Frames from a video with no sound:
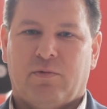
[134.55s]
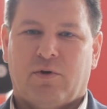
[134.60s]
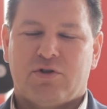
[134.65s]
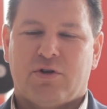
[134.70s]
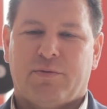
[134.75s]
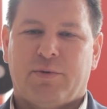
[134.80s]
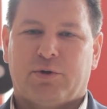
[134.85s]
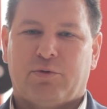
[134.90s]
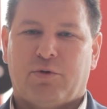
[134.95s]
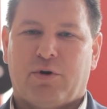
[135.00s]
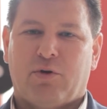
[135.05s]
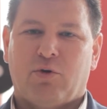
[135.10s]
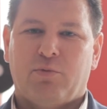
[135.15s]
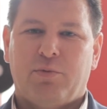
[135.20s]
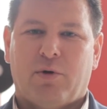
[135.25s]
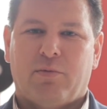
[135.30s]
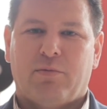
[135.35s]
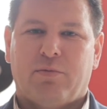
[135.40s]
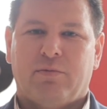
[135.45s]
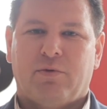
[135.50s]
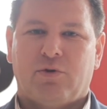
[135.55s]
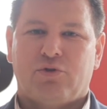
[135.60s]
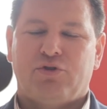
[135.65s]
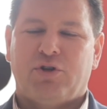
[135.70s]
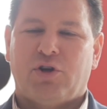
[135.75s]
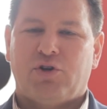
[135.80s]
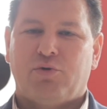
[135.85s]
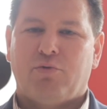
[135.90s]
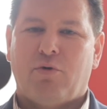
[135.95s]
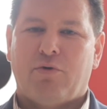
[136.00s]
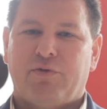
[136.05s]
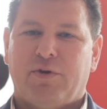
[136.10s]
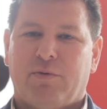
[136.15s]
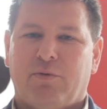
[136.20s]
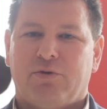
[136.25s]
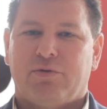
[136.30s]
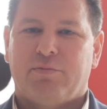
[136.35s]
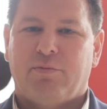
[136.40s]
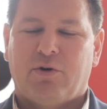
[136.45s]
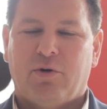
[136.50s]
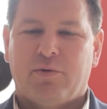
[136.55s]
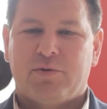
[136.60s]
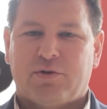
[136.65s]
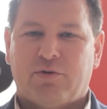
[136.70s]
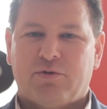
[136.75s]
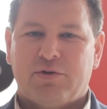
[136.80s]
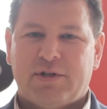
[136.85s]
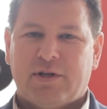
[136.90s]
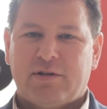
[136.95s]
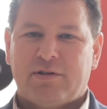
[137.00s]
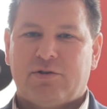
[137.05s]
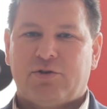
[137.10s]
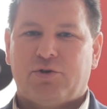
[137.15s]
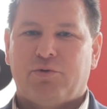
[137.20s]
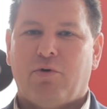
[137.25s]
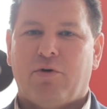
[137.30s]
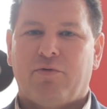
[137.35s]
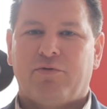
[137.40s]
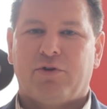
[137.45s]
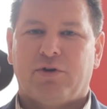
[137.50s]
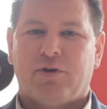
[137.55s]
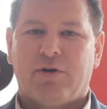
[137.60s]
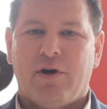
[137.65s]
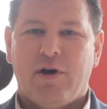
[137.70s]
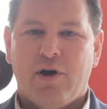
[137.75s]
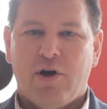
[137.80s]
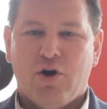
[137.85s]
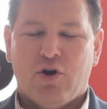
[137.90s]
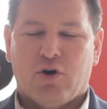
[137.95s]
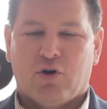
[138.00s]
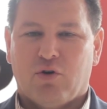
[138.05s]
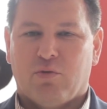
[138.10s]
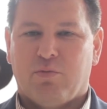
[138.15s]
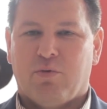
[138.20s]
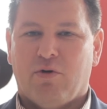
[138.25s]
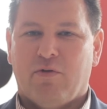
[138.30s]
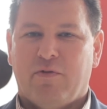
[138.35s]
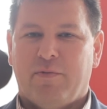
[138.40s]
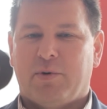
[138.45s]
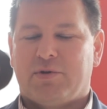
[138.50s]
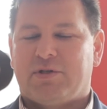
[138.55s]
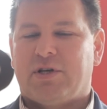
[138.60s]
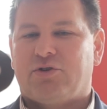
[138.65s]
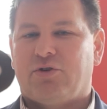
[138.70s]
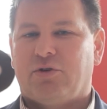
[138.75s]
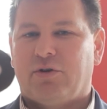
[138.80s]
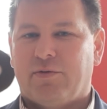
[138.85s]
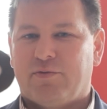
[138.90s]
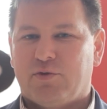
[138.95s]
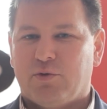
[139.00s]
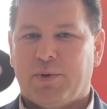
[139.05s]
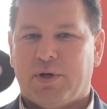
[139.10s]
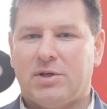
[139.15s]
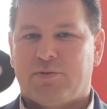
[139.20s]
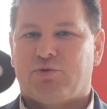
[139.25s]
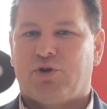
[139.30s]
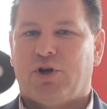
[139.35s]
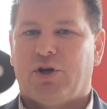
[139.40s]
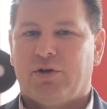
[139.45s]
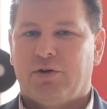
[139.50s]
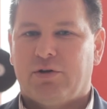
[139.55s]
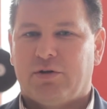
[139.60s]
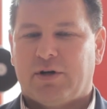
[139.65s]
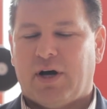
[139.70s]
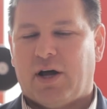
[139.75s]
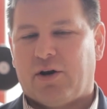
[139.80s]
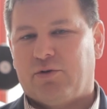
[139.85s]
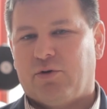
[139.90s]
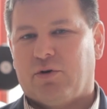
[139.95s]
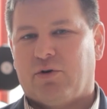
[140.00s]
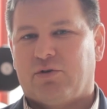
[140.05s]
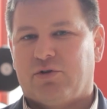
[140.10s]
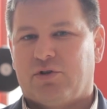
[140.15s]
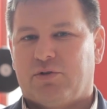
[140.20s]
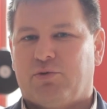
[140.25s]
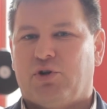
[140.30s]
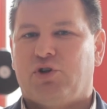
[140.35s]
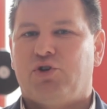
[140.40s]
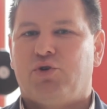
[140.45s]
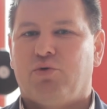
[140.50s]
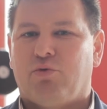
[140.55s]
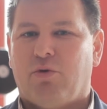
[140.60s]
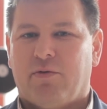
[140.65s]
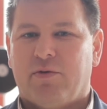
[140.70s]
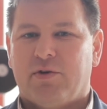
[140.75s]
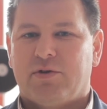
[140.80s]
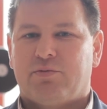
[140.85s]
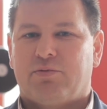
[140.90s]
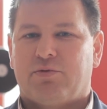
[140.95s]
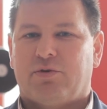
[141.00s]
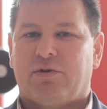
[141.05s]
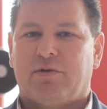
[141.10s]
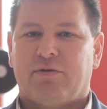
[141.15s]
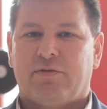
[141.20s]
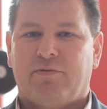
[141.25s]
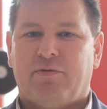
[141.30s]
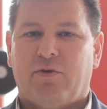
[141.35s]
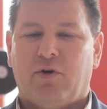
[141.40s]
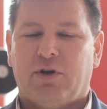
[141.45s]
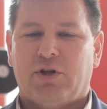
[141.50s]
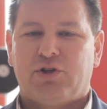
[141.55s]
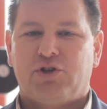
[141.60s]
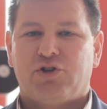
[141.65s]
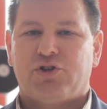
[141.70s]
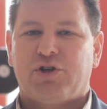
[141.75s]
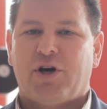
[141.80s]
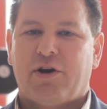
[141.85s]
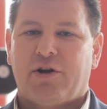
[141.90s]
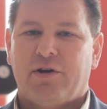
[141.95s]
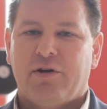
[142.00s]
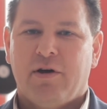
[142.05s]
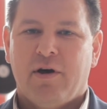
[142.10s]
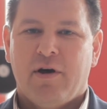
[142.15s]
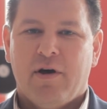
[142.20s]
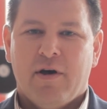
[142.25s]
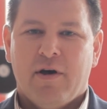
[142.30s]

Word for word: Osoby, które lubią chodzić na siłownię, mogą skorzystać z siłowni klubu wyposażonej w super sprzęt, cardio, sprzęt siłowy, e, wolne ciężary.